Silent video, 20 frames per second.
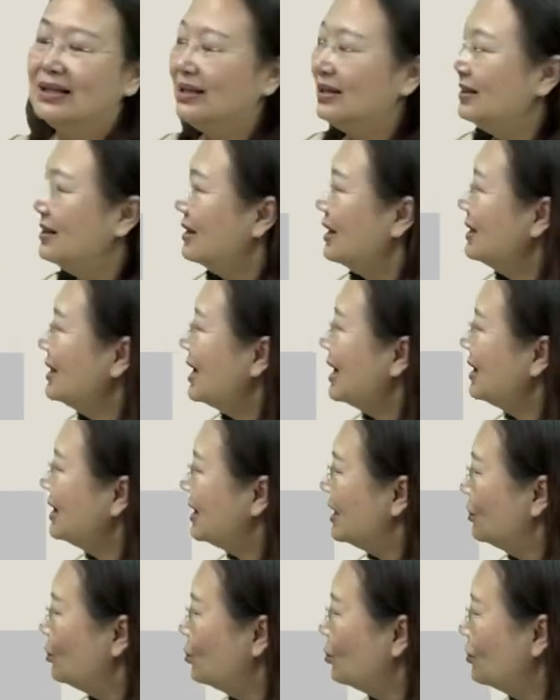这些
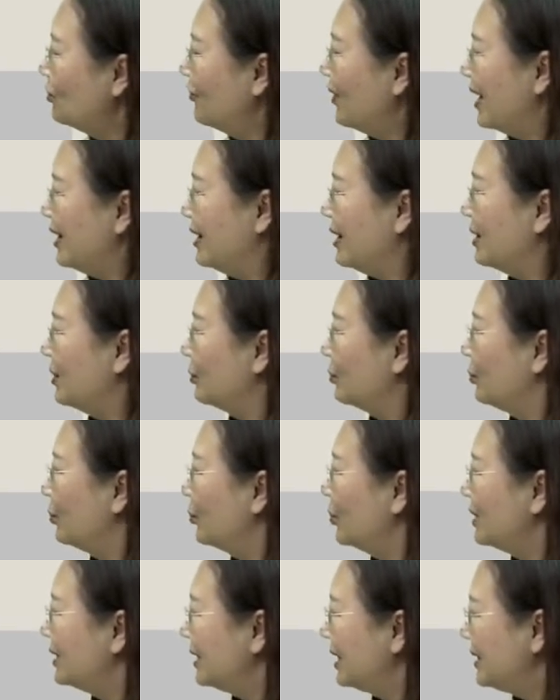情绪反应
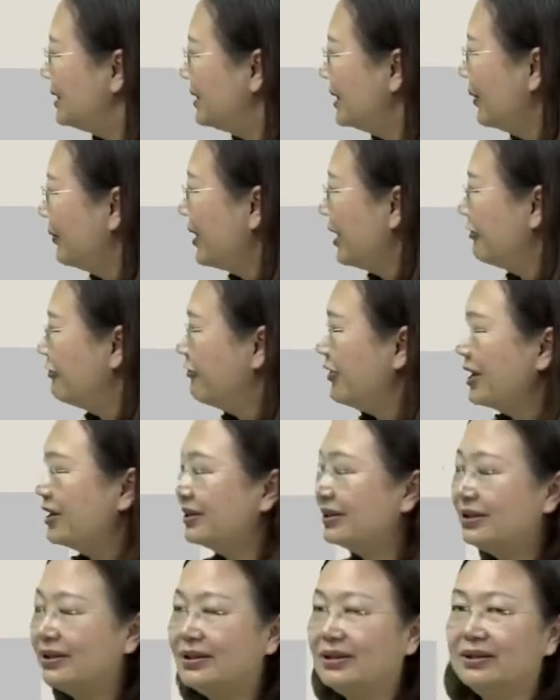或者教养方
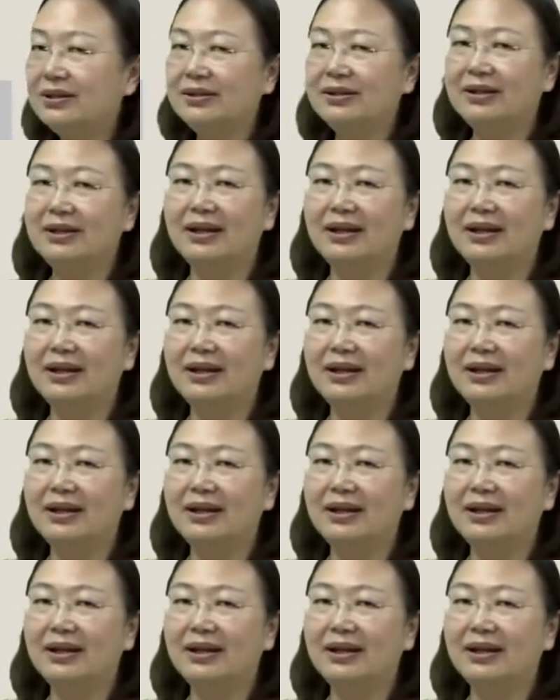式，